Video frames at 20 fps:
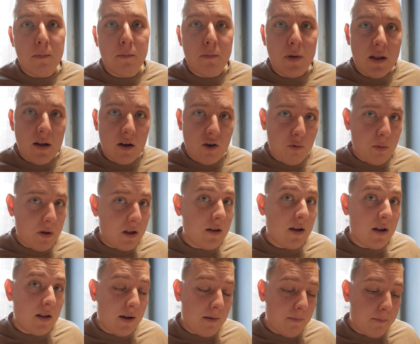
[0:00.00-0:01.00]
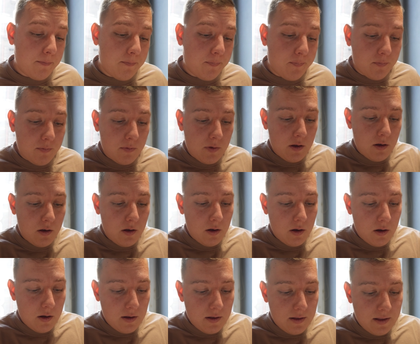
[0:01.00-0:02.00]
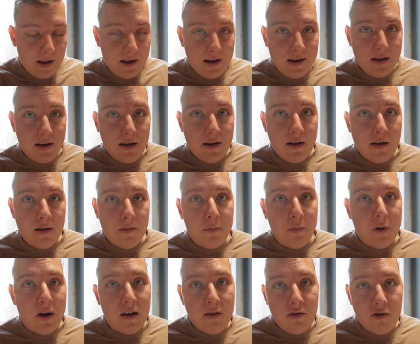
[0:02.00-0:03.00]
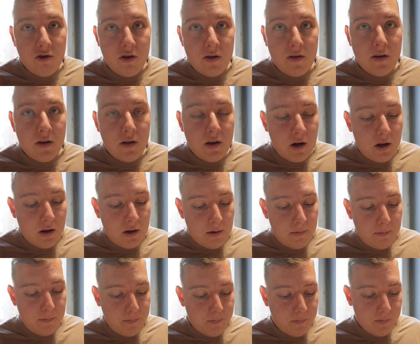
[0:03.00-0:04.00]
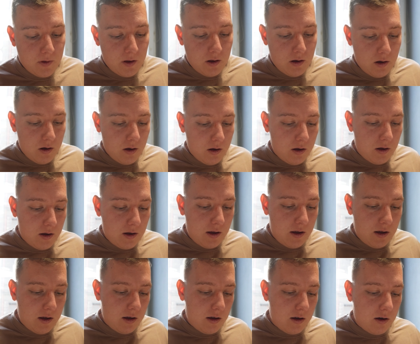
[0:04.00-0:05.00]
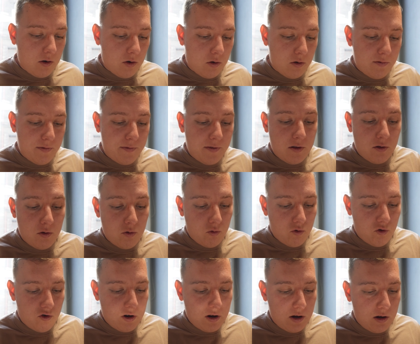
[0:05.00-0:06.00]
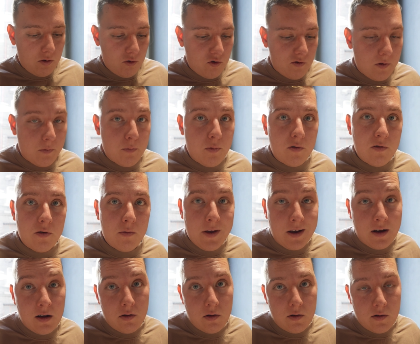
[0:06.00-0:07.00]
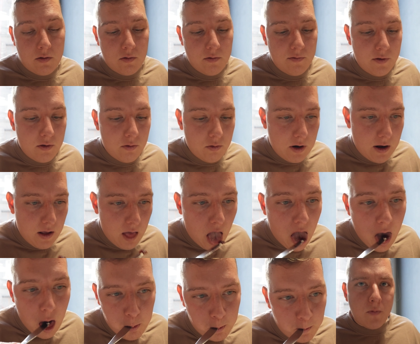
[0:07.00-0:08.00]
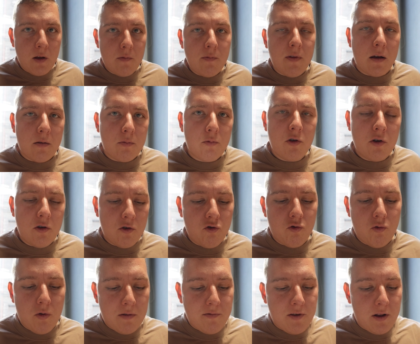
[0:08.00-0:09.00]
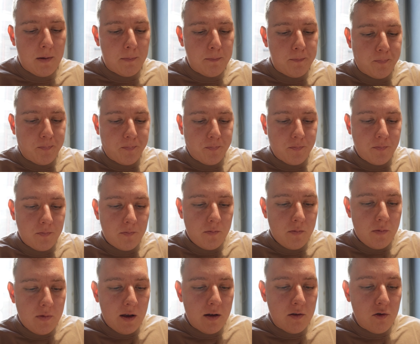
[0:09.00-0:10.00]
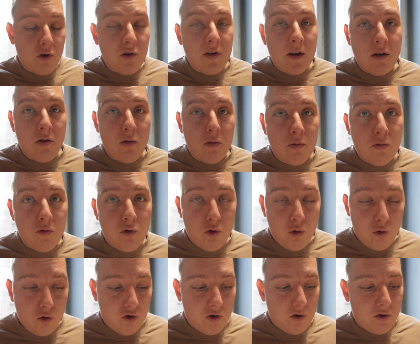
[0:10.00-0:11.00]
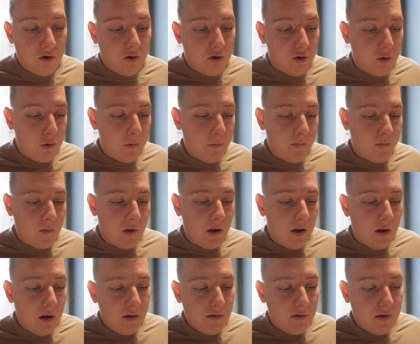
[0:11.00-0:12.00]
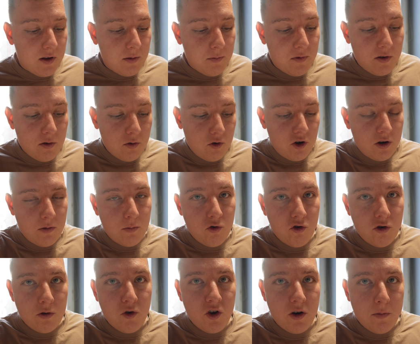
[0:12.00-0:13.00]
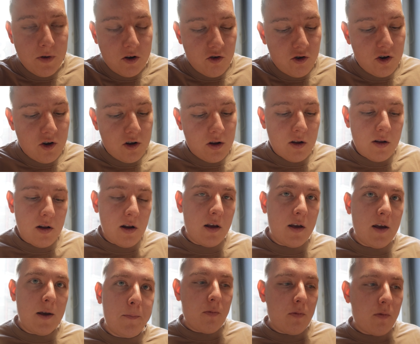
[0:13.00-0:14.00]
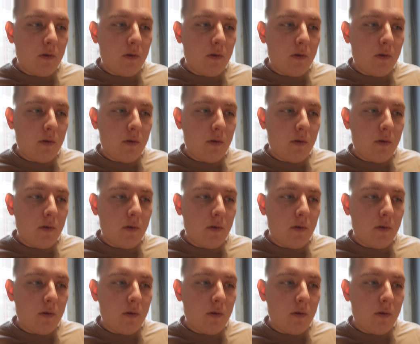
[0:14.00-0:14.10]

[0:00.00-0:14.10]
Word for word: bita śmietana na plastrze cytryny i konfiturze. Już Wam powiem, jaka to jest konfitura. Tak, to jest żurawina. Do tego dużo sosu. W tym sosie muszą się maczać knedliki.